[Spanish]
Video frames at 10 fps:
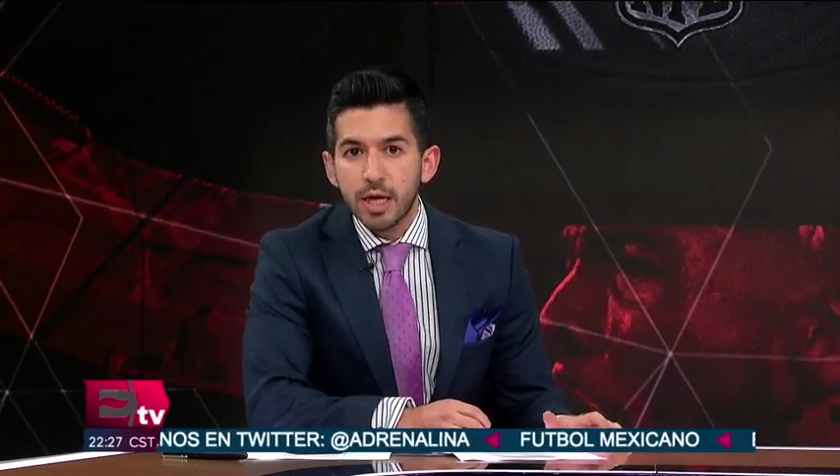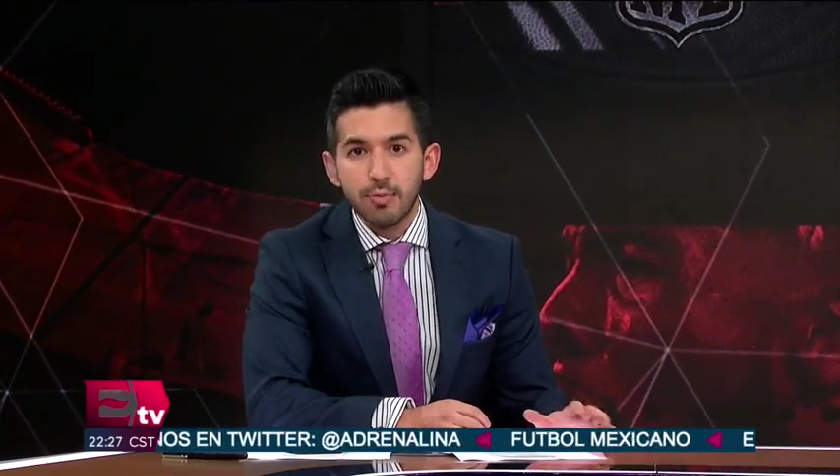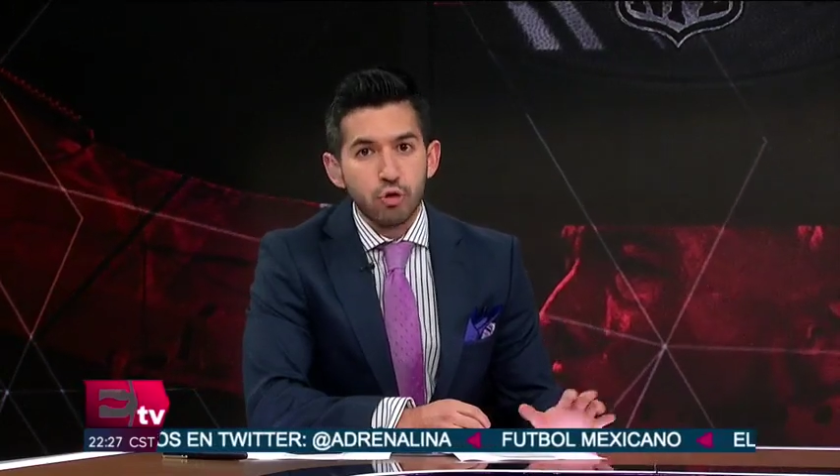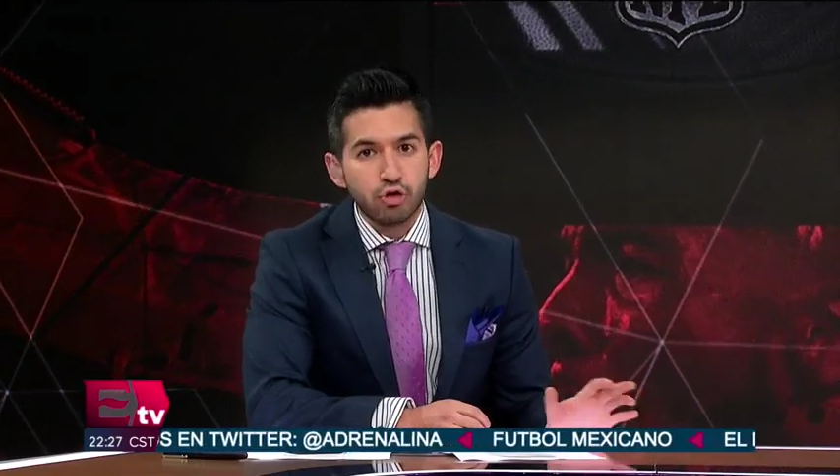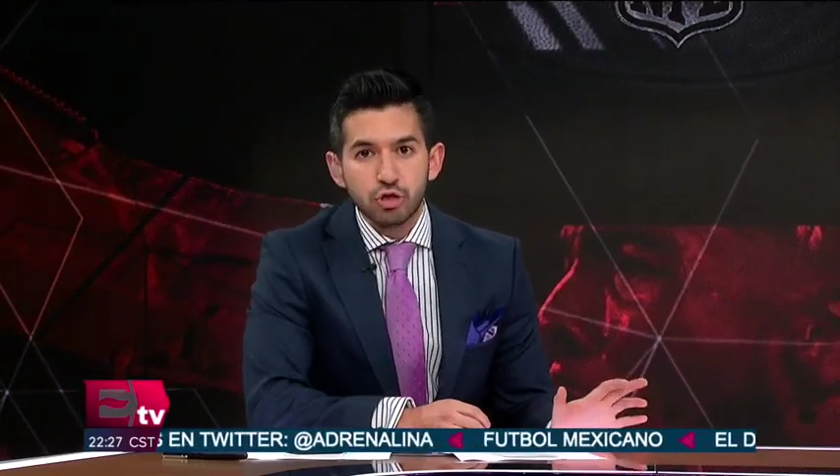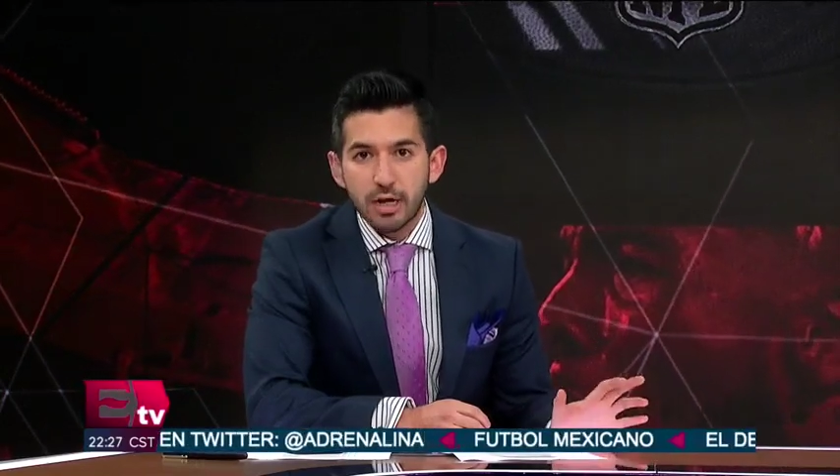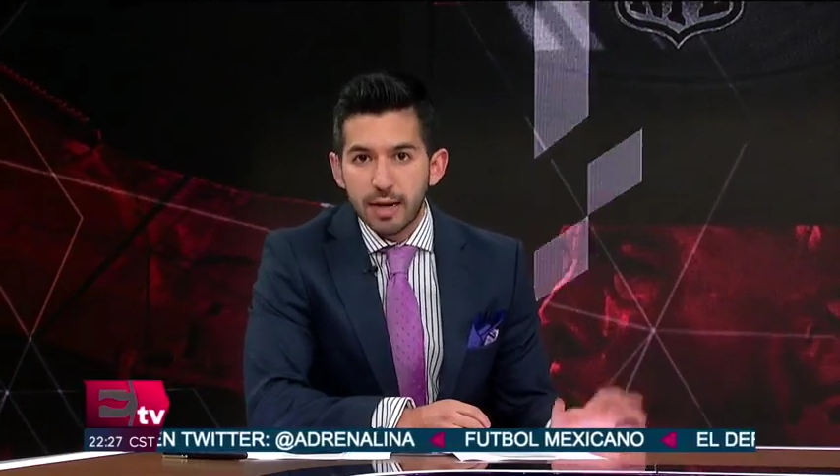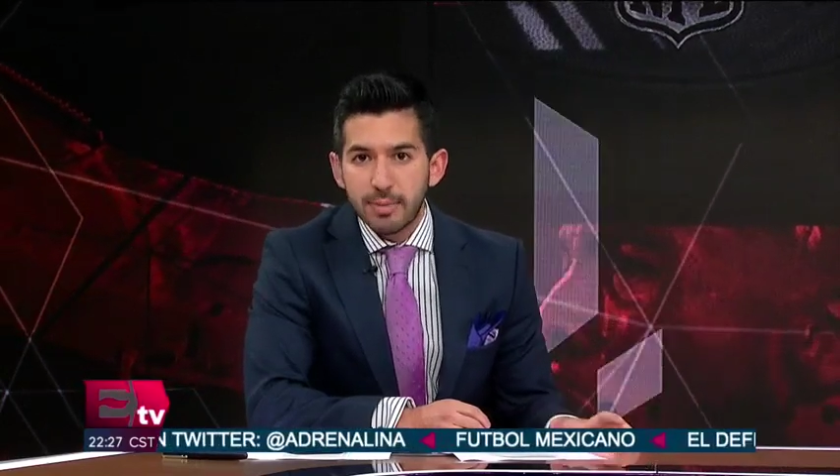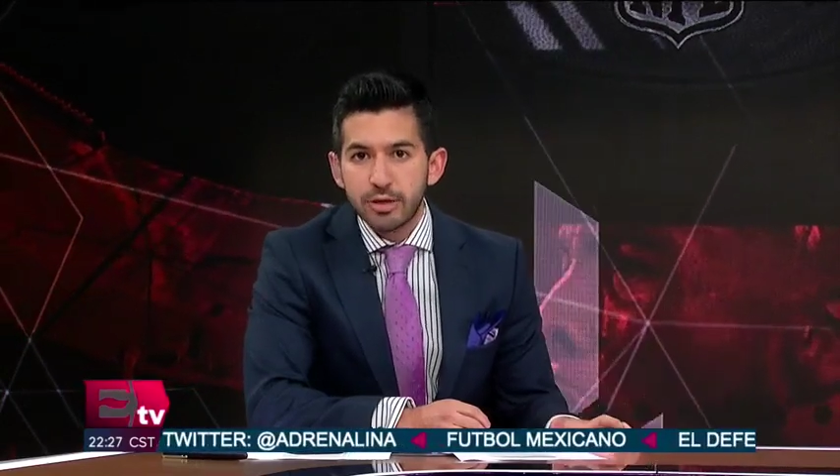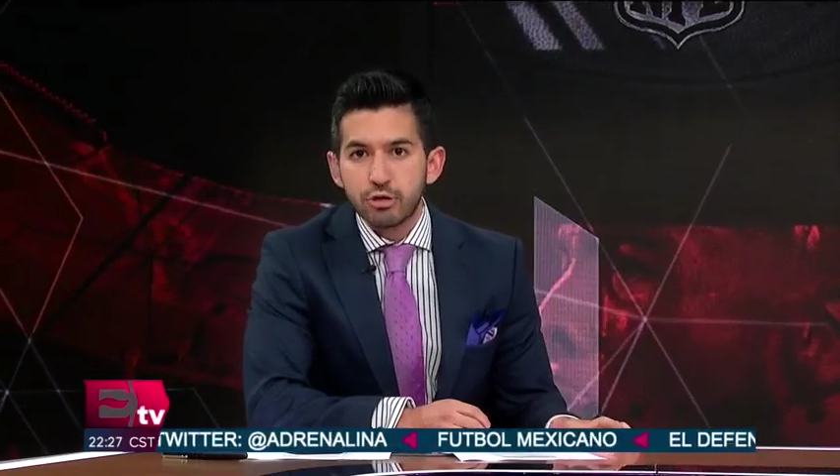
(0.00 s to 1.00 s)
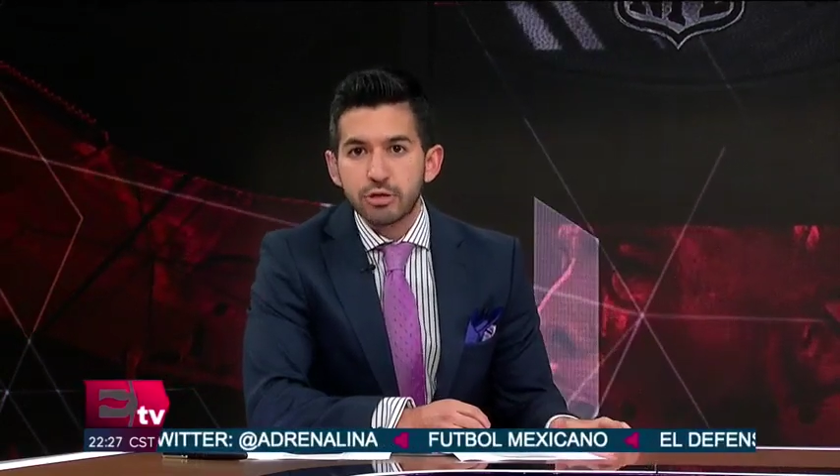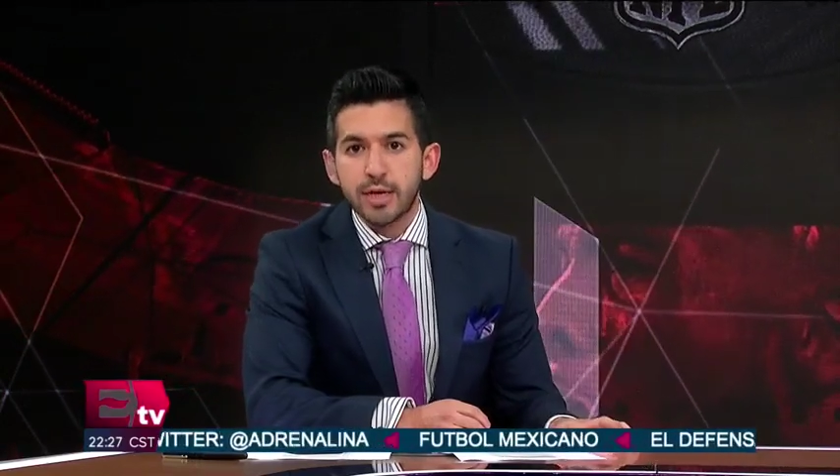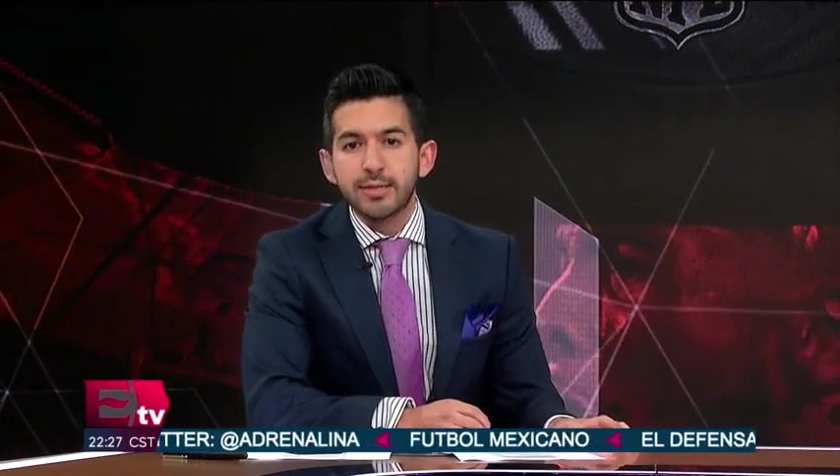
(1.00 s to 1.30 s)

y muchos elementos que